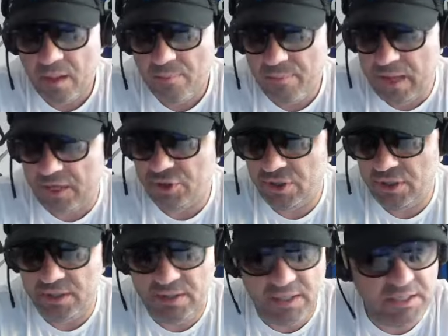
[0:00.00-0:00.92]
piace
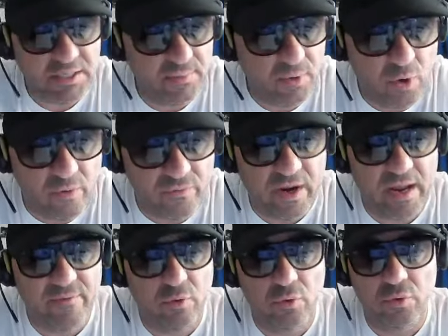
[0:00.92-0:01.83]
tantissimo, lo
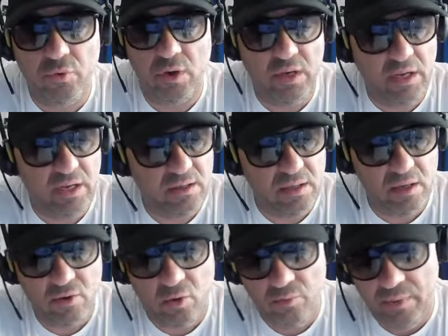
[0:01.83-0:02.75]
avrei voluto
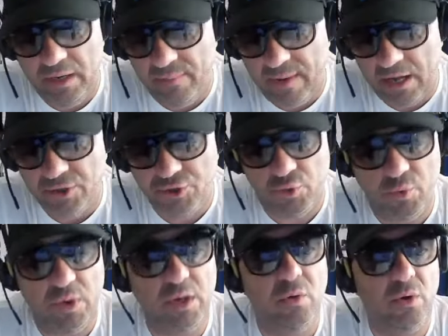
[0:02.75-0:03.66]
all'Inter, non mi rimangio
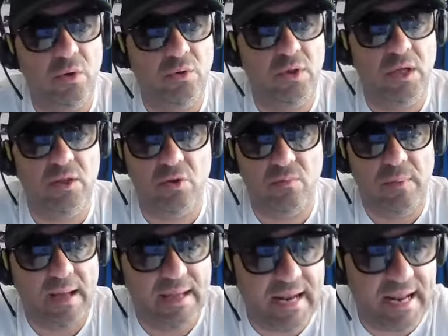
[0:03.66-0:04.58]
quello che ho detto,
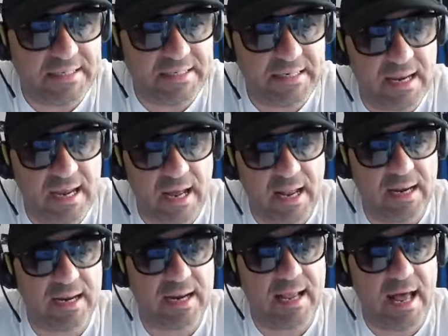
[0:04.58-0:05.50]
ma grazie al
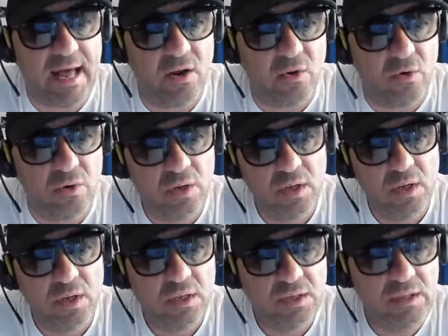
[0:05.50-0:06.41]
regalo
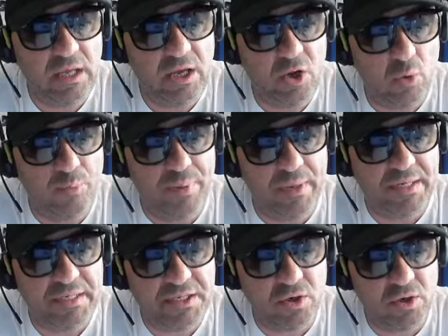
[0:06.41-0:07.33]
di
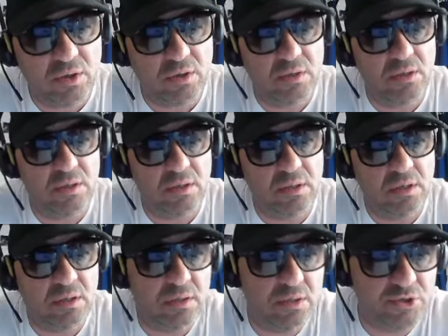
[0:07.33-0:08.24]
Gobisso
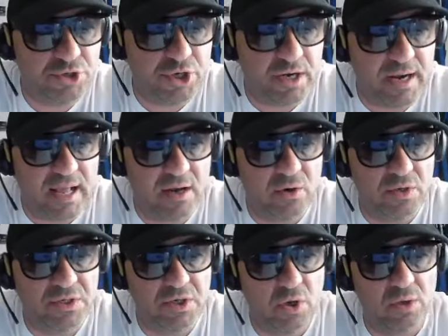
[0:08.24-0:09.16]
eh, gireranno
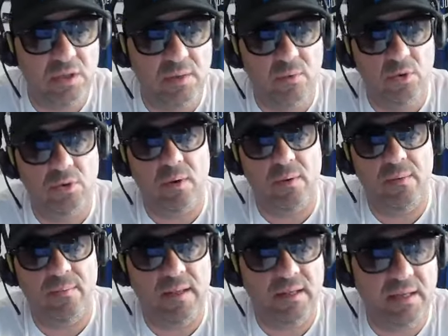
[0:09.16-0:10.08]
i soldi molto
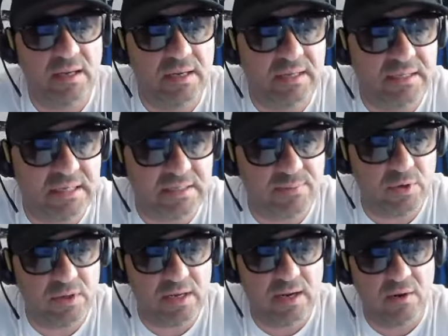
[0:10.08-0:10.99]
probabilmente a Nizza e
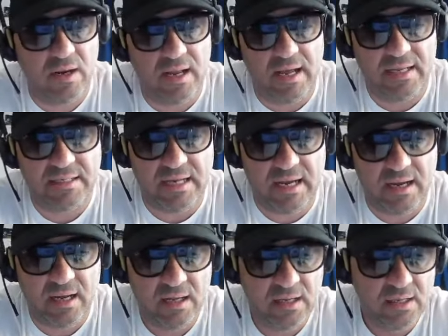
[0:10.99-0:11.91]
sporteranno a
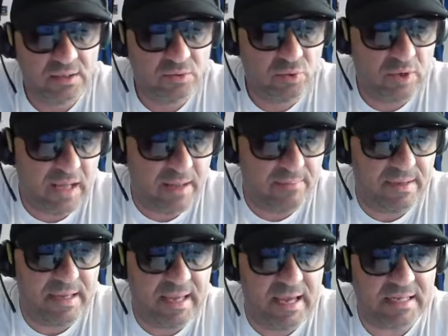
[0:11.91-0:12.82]
casa
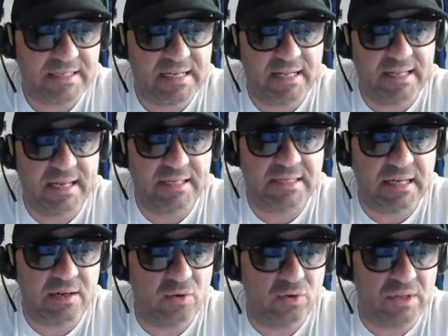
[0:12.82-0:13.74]
Turam che è a
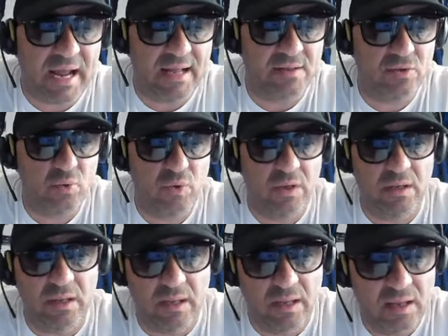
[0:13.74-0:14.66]
scadenza di contratto,
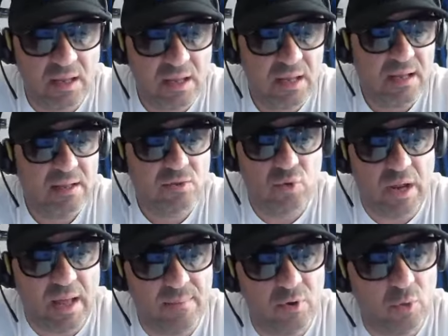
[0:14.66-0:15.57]
quindi
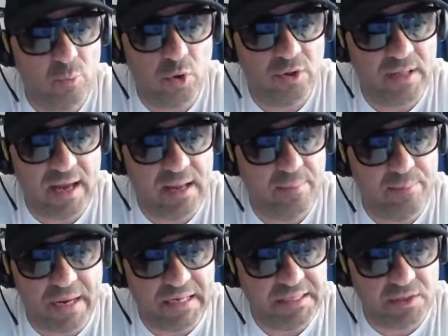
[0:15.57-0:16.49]
Turam non può andare in
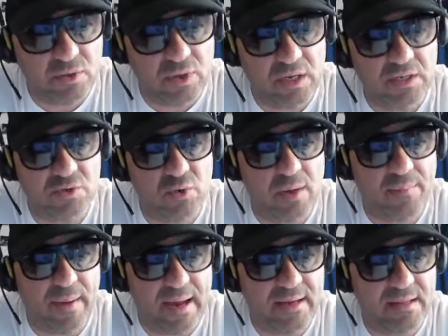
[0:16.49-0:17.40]
prestito da nessuna
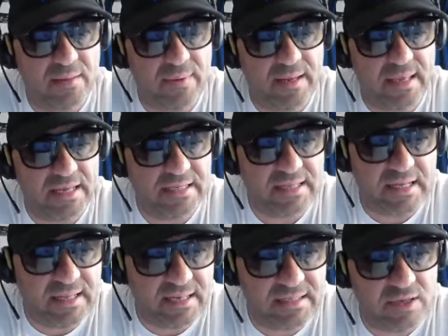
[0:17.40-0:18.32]
parte perché è in
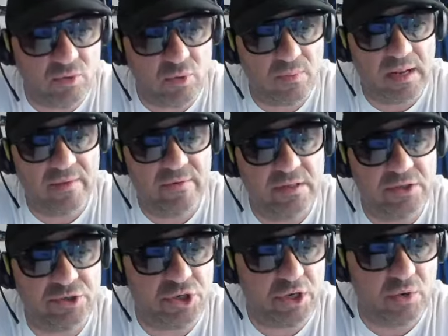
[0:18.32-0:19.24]
scadenza
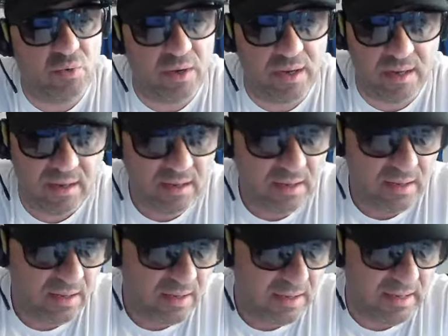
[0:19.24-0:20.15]
2025.
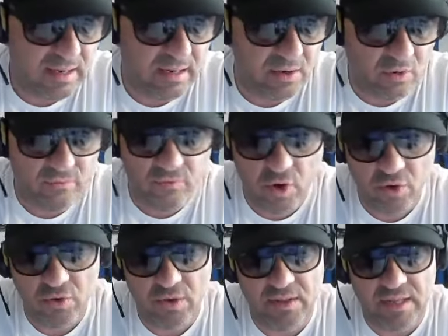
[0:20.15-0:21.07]
Eh, non
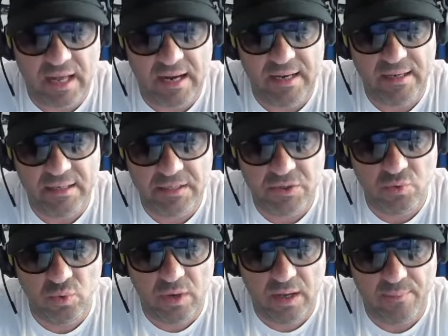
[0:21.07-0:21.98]
voglio entrare in
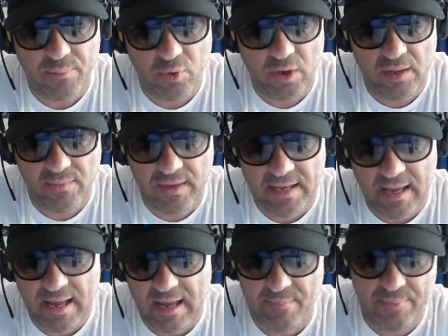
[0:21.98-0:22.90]
nessuna
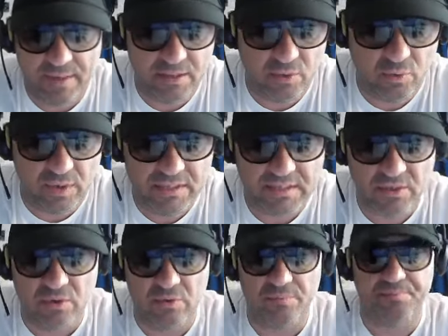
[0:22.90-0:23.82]
polemica, a parte
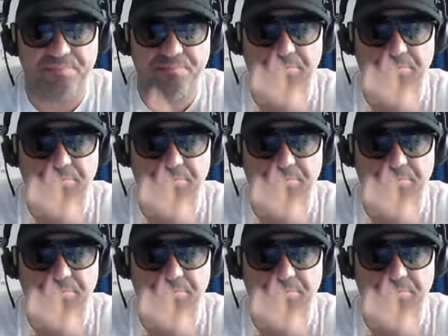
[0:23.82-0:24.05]
questo,